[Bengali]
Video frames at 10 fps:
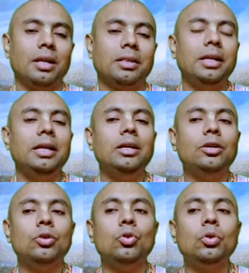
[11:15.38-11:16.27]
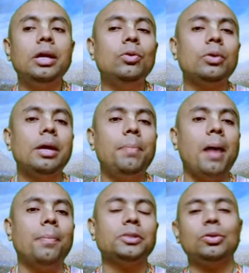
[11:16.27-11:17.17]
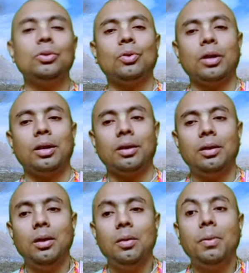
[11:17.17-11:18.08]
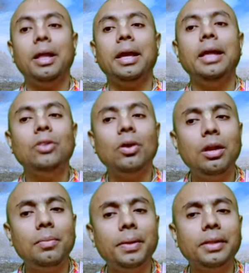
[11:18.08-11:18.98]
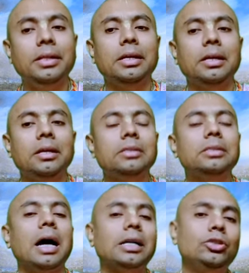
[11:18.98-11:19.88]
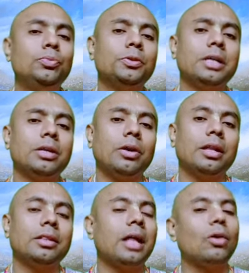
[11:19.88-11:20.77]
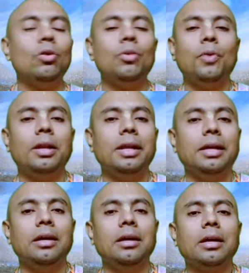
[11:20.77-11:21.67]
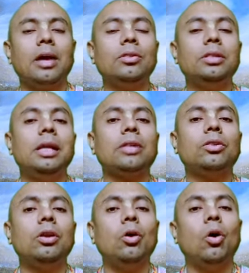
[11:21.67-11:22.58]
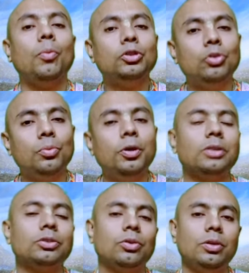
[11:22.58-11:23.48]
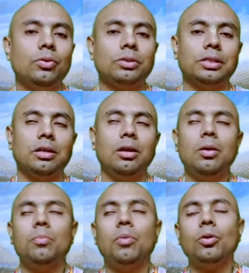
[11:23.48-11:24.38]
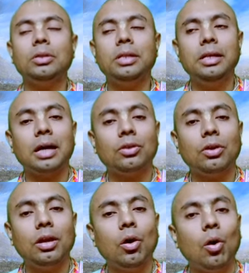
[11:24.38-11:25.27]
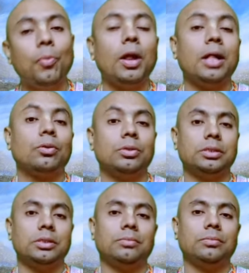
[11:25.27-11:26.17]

তিনি লুকিয়ে লুকিয়ে পাপ আচরণ করেন ফলে এই ধরনের ব্যক্তি যা কিছু প্রচার করেন তার কোনো ফল নেই কারণ তিনি এক ধরনের অবৈষ্ণবীয় আচরণই করছেন বরং তিনি এক ধরনের অপরাধ করছেন